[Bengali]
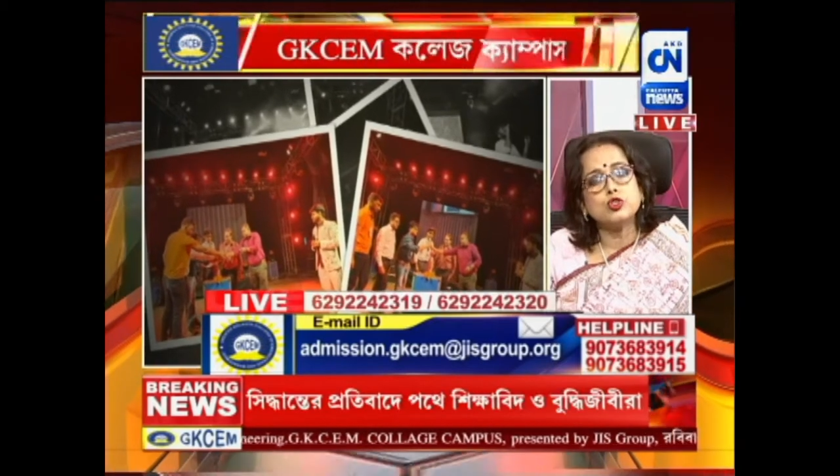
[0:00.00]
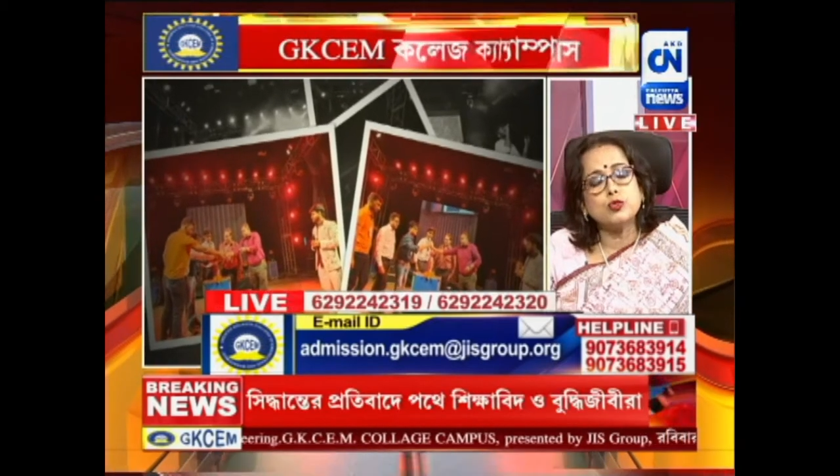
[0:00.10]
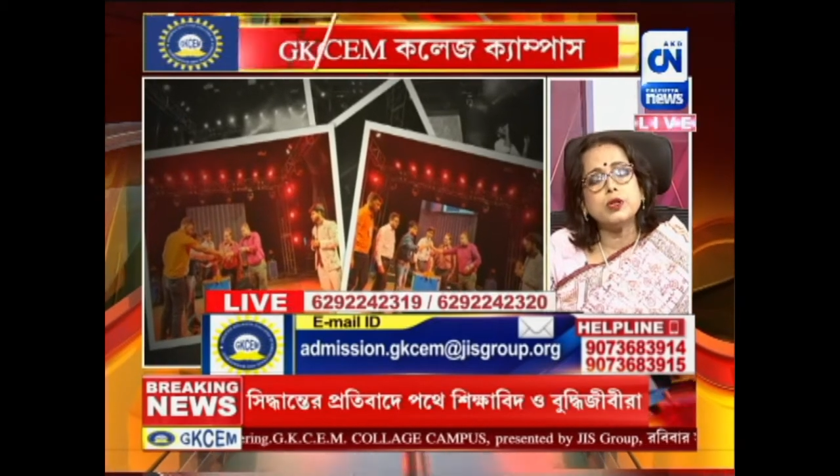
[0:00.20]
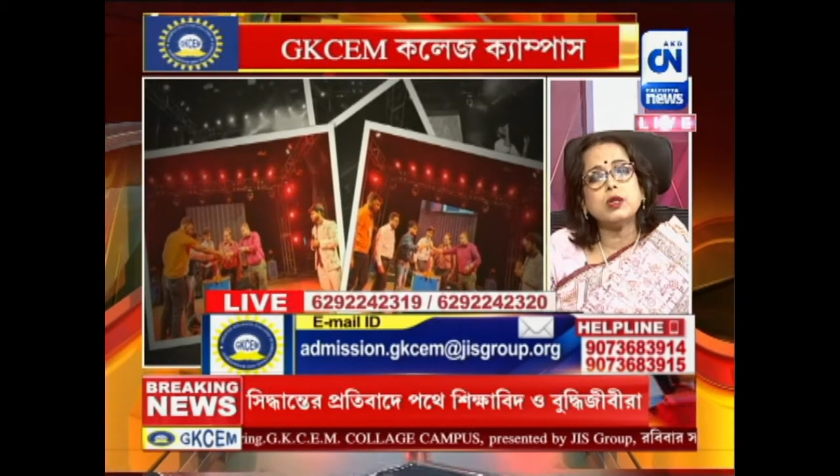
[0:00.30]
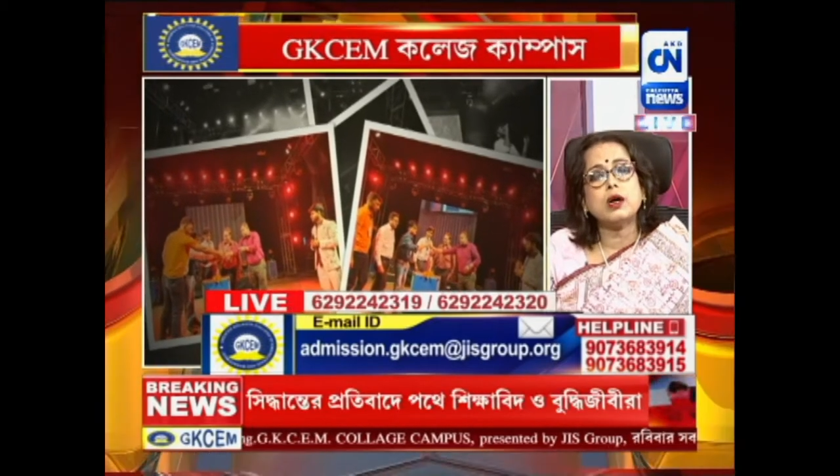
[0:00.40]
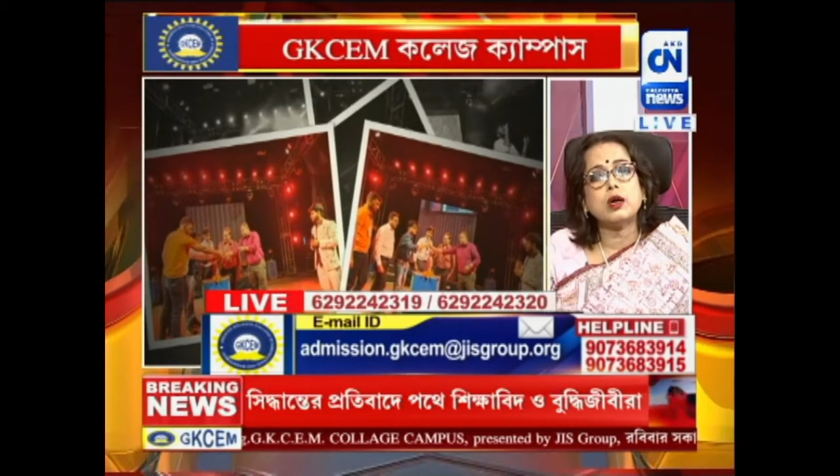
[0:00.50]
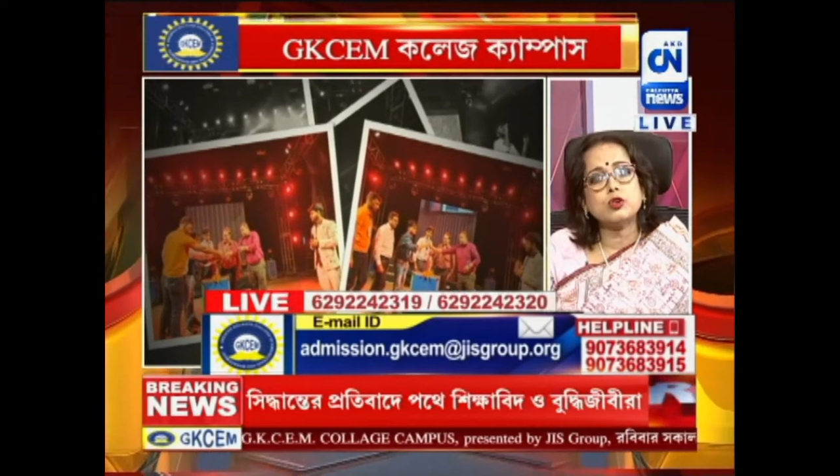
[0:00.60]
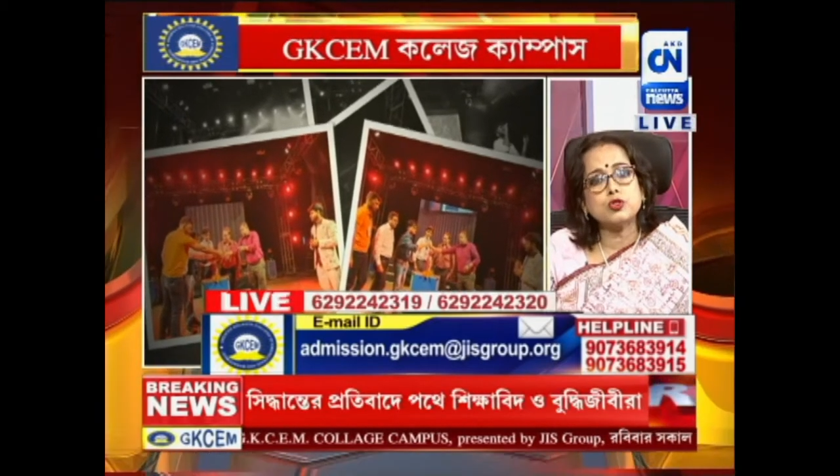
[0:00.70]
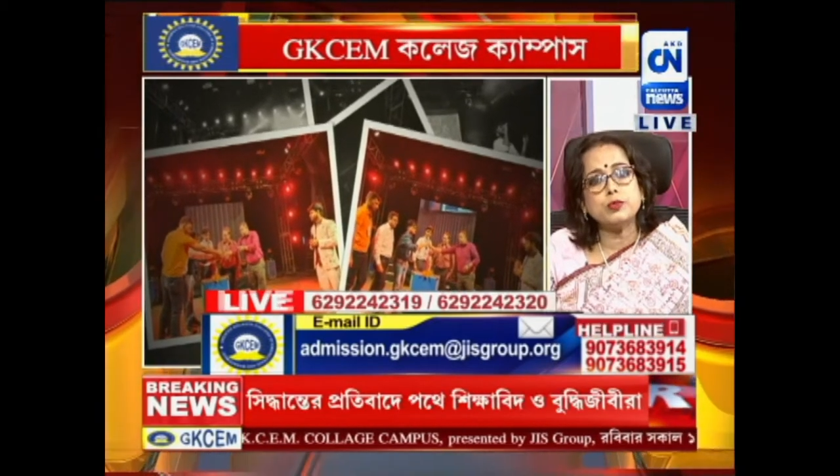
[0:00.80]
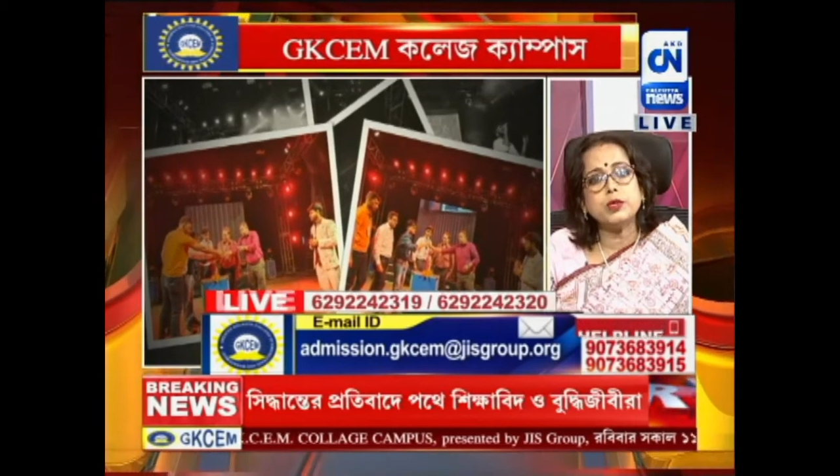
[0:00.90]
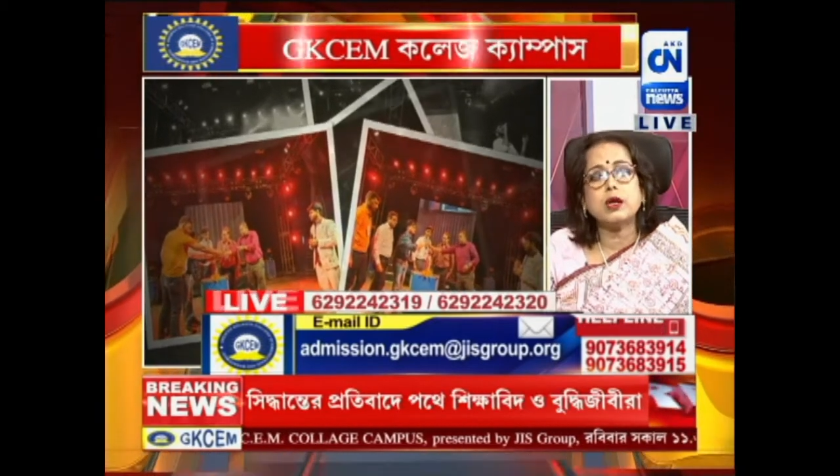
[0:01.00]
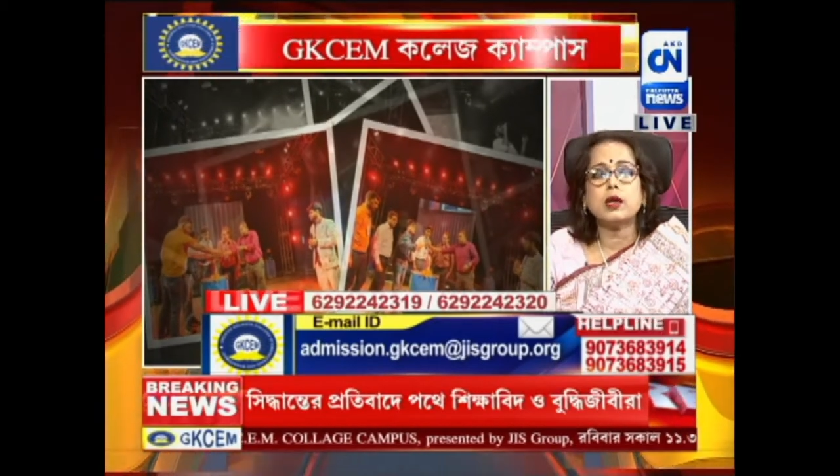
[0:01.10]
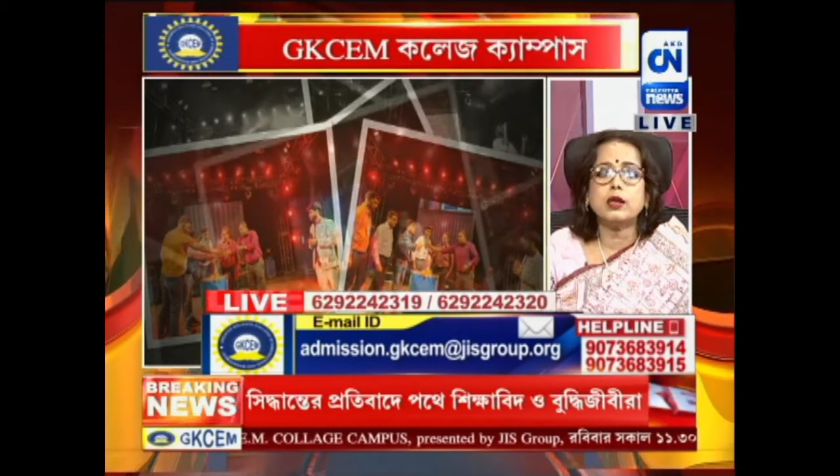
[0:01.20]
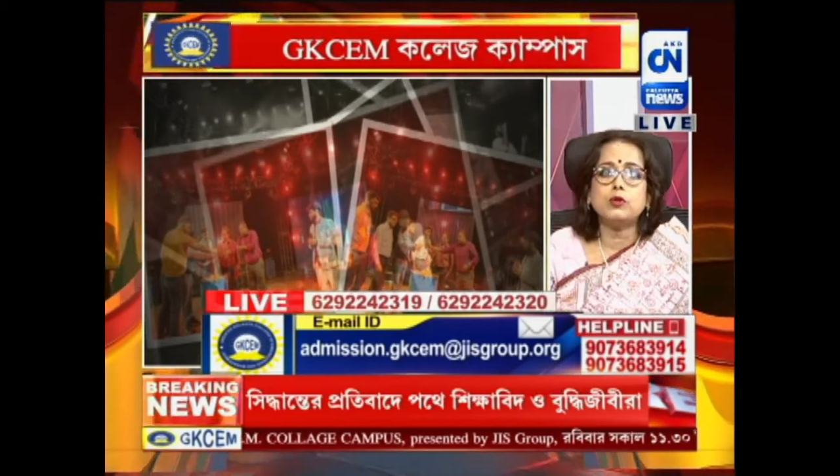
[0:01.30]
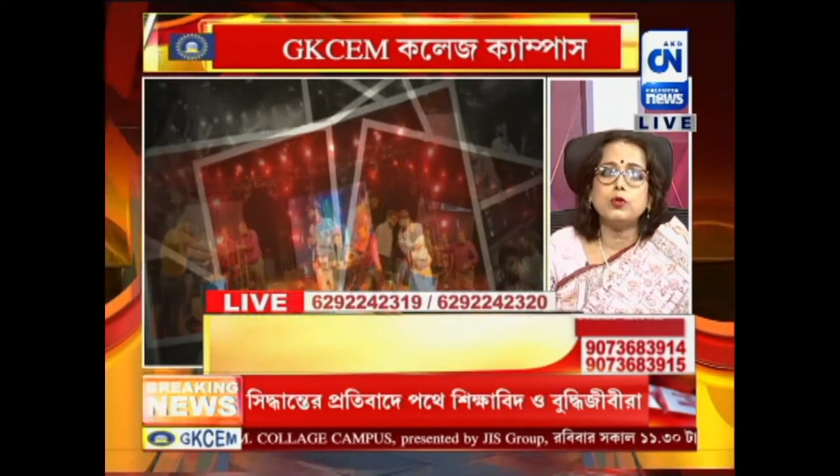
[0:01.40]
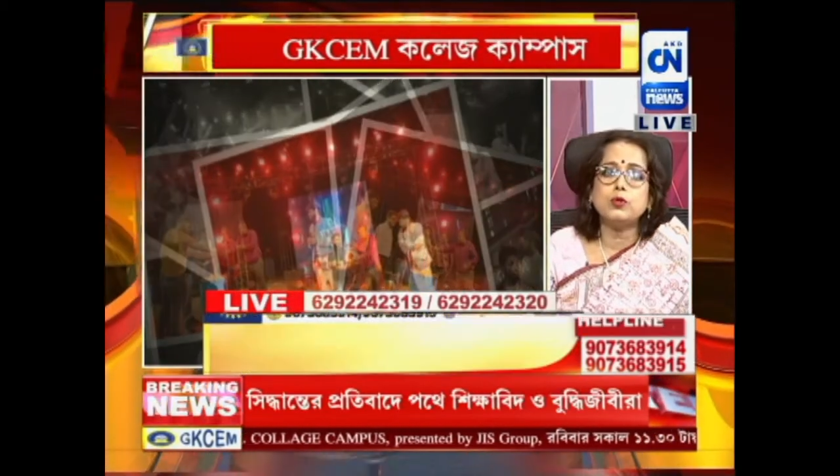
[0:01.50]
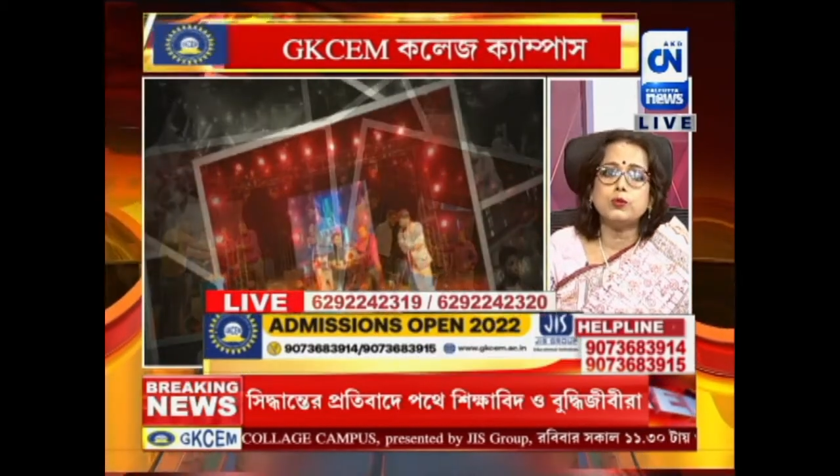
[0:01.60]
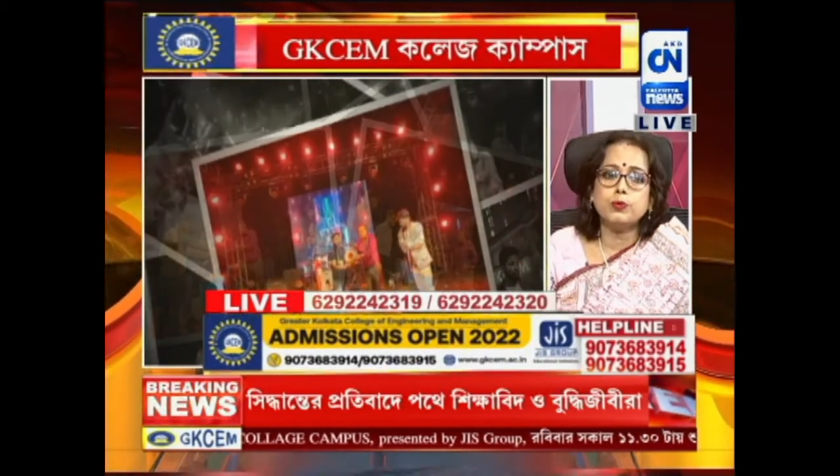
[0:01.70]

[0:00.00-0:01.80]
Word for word: সুবিধা অসুবিধা এগুলো